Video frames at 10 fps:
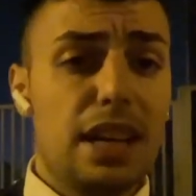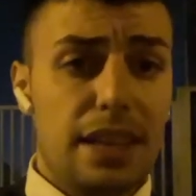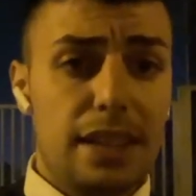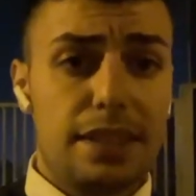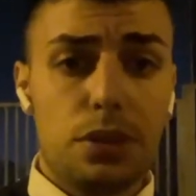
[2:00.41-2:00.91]

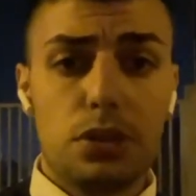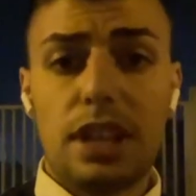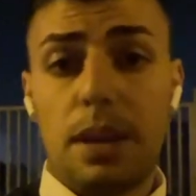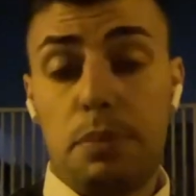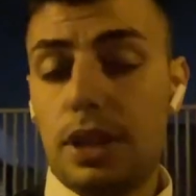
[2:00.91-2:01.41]
Nel secondo
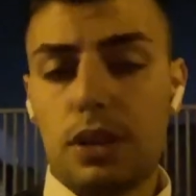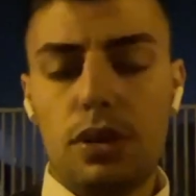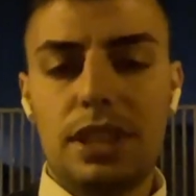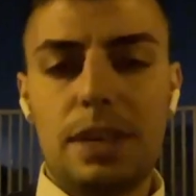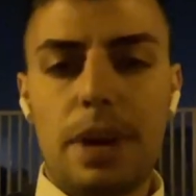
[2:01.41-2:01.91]
tempo, dal
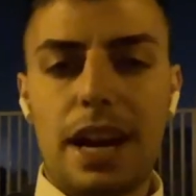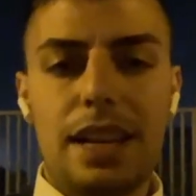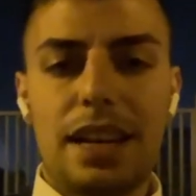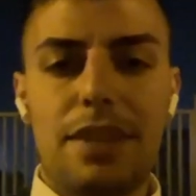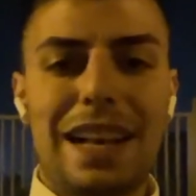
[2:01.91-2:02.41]
gol di
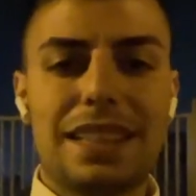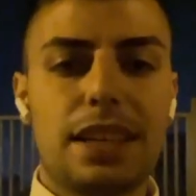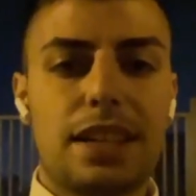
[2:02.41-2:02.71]
Barella in avanti, è,